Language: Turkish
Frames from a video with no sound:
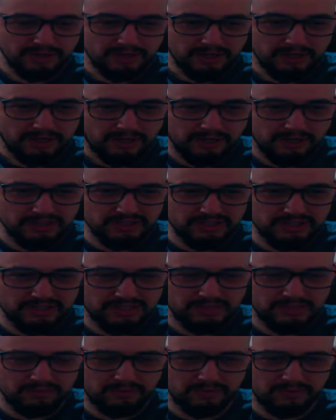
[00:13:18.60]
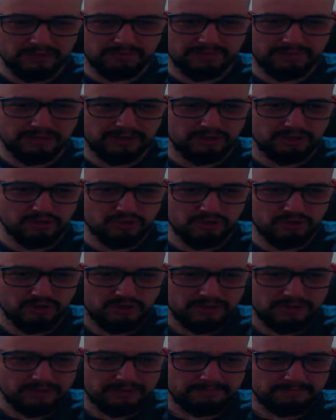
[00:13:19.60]
aşırı seviyorum. Bakın şu
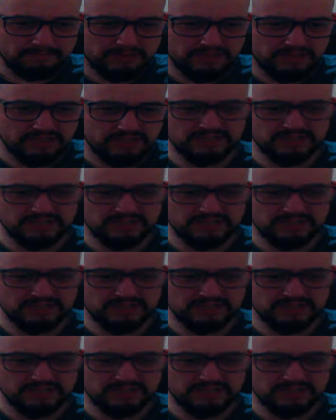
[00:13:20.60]
5.